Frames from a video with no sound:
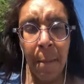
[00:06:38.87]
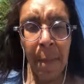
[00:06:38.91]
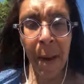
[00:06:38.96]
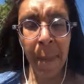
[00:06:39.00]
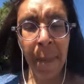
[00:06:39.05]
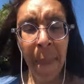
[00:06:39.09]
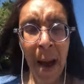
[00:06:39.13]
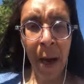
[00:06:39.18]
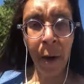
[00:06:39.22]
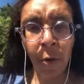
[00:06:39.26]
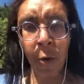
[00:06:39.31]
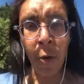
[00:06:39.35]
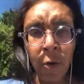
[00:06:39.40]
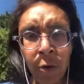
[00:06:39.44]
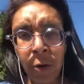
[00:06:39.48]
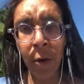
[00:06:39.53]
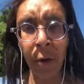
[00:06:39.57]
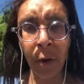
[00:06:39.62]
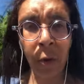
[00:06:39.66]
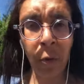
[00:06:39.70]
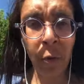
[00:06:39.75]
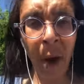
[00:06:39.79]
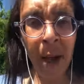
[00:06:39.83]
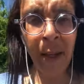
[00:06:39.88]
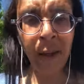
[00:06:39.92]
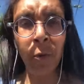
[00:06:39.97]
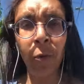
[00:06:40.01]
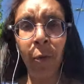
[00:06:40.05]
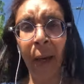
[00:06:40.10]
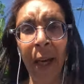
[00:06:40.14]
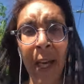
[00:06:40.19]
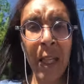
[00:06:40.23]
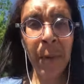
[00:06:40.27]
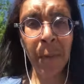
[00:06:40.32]
Mais par contre, toi,
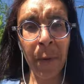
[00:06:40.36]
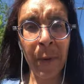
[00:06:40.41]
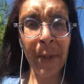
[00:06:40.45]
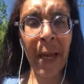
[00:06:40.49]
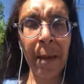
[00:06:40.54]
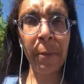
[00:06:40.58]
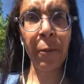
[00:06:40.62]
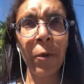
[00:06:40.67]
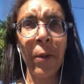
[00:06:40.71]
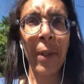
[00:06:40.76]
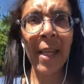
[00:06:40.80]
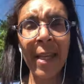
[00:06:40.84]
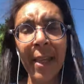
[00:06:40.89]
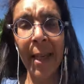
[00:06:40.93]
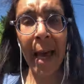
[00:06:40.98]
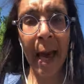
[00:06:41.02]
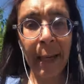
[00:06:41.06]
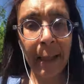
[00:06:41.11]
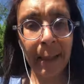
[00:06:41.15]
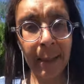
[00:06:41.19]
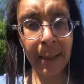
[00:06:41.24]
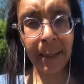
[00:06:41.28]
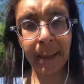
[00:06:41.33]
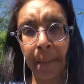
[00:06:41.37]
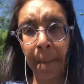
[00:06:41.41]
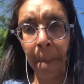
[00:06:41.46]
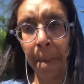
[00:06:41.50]
tu es responsable de tes actes.